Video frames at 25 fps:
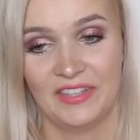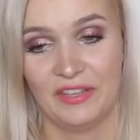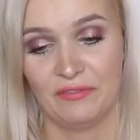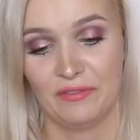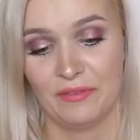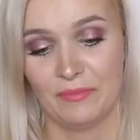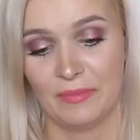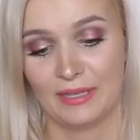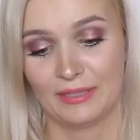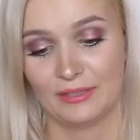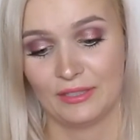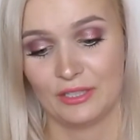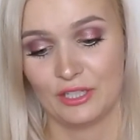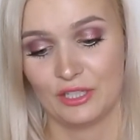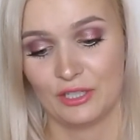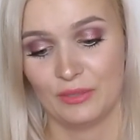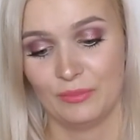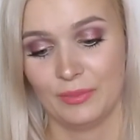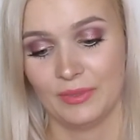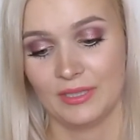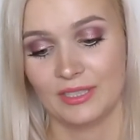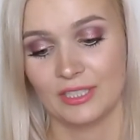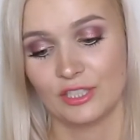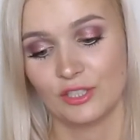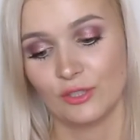Nie wiem jak to jeszcze
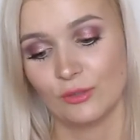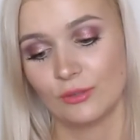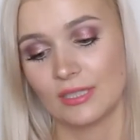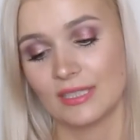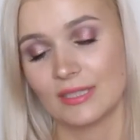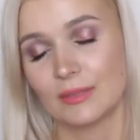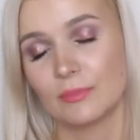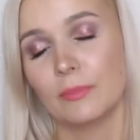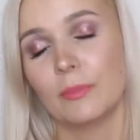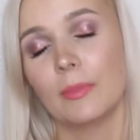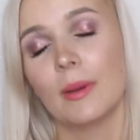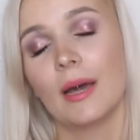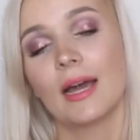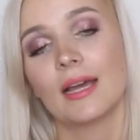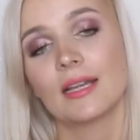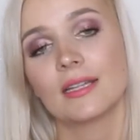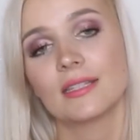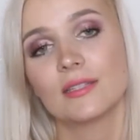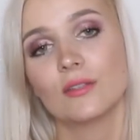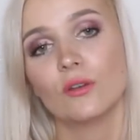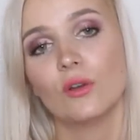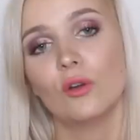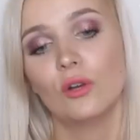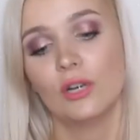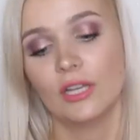powiedzieć. On jest
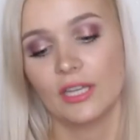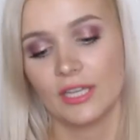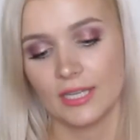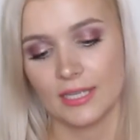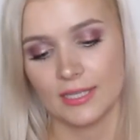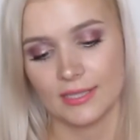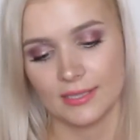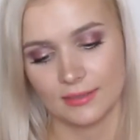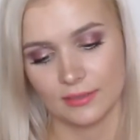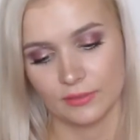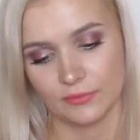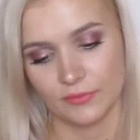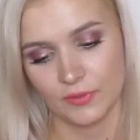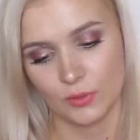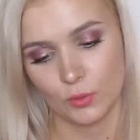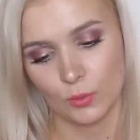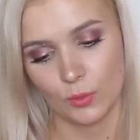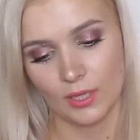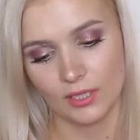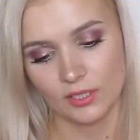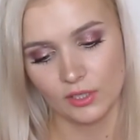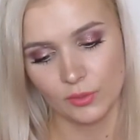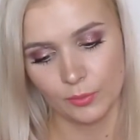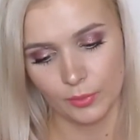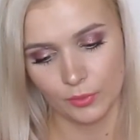bardzo oleisty. W
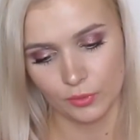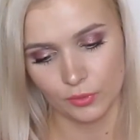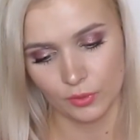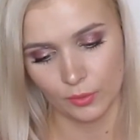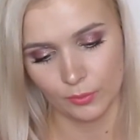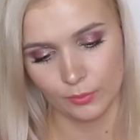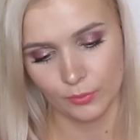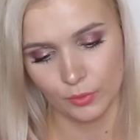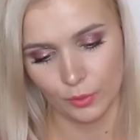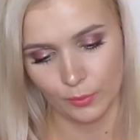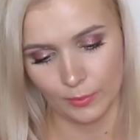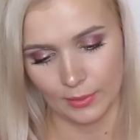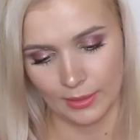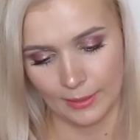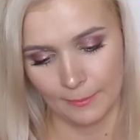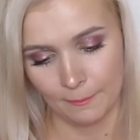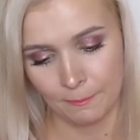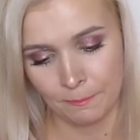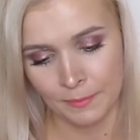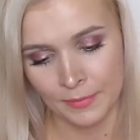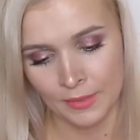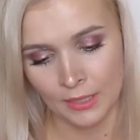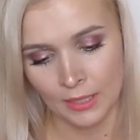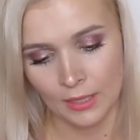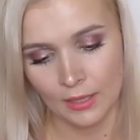składzie podobno ma
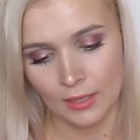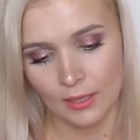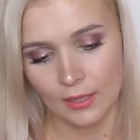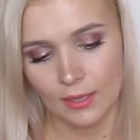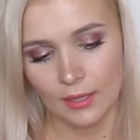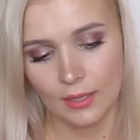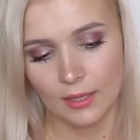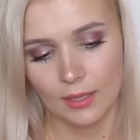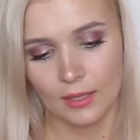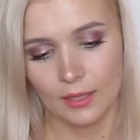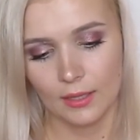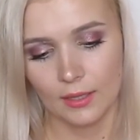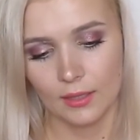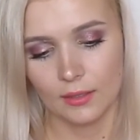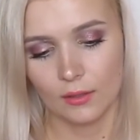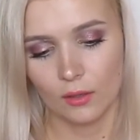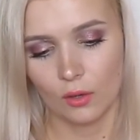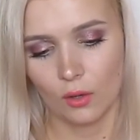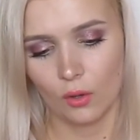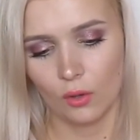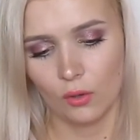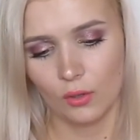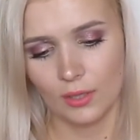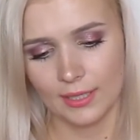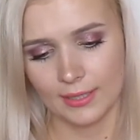
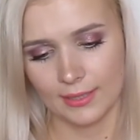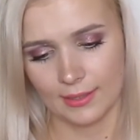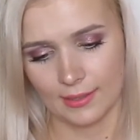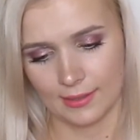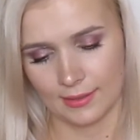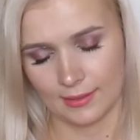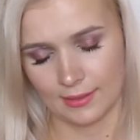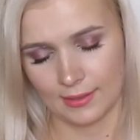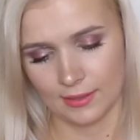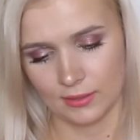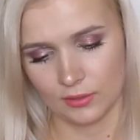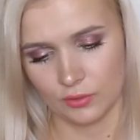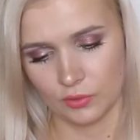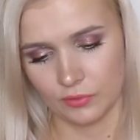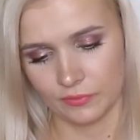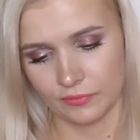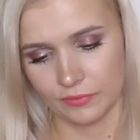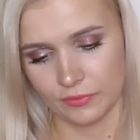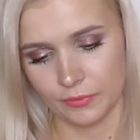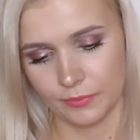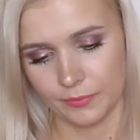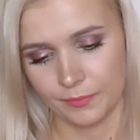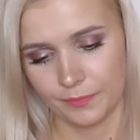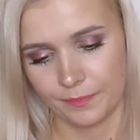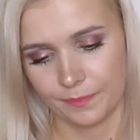olej
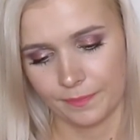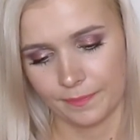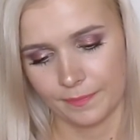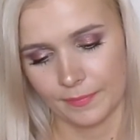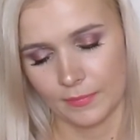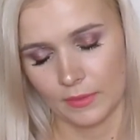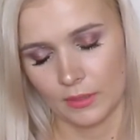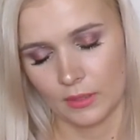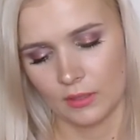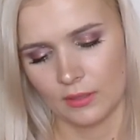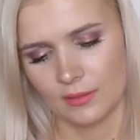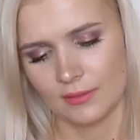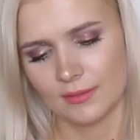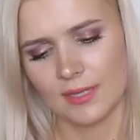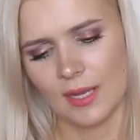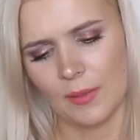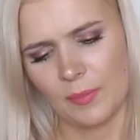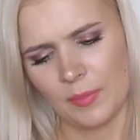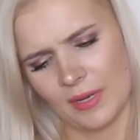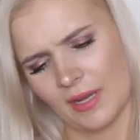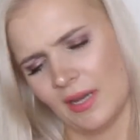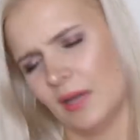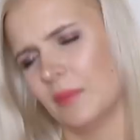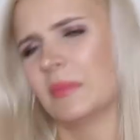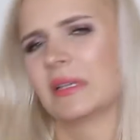arganowy.
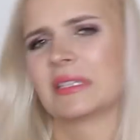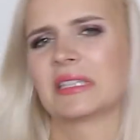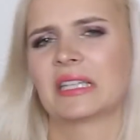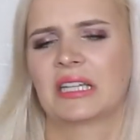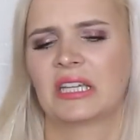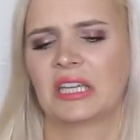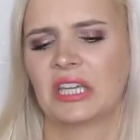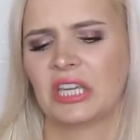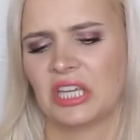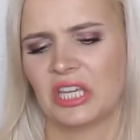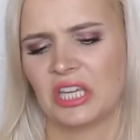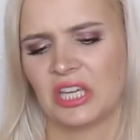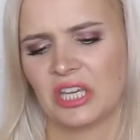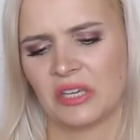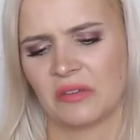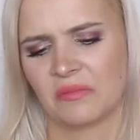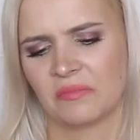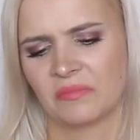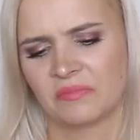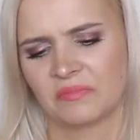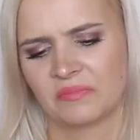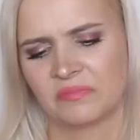Zapach ma taki...